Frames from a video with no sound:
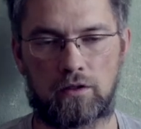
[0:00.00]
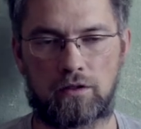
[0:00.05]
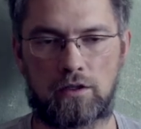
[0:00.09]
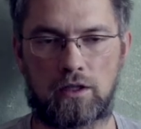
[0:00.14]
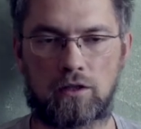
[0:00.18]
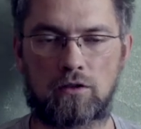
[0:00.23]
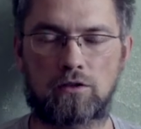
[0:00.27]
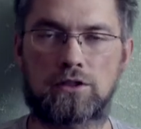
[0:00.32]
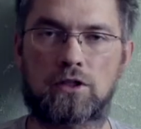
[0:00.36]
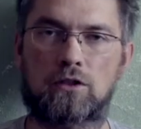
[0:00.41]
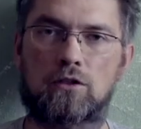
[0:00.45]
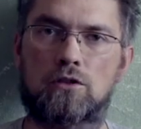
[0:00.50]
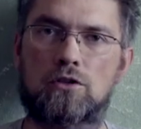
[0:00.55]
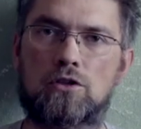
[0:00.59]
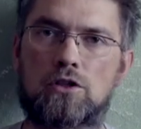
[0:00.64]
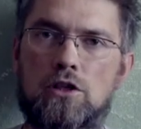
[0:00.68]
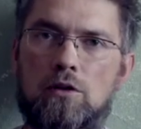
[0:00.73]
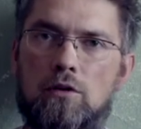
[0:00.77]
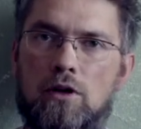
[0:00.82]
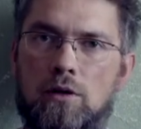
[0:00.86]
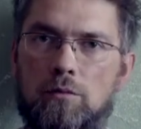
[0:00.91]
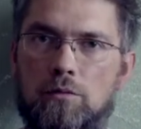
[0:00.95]
Ja go
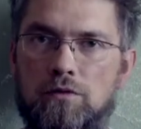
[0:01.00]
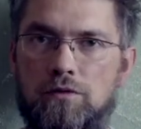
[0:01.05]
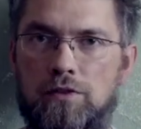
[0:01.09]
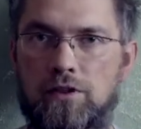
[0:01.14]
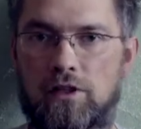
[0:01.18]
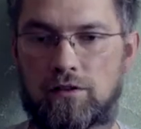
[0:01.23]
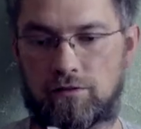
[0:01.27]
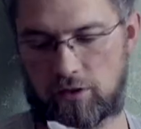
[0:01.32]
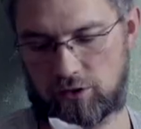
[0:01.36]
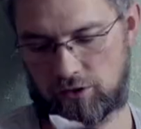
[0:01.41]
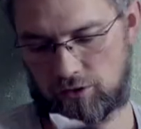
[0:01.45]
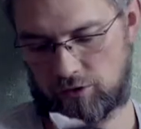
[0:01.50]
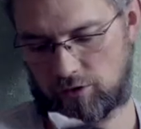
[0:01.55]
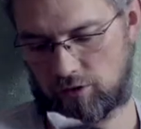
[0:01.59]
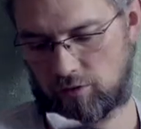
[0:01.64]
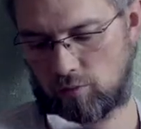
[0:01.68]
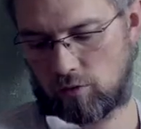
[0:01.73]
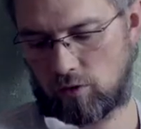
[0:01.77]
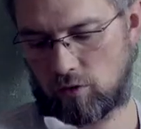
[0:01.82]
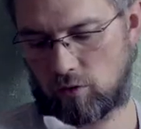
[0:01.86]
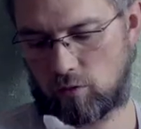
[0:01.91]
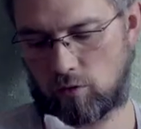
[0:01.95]
zakończyłem, wydawać się
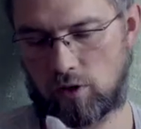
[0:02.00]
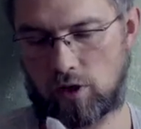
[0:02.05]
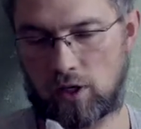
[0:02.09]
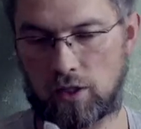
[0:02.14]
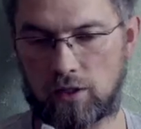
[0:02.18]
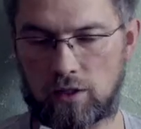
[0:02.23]
mogło,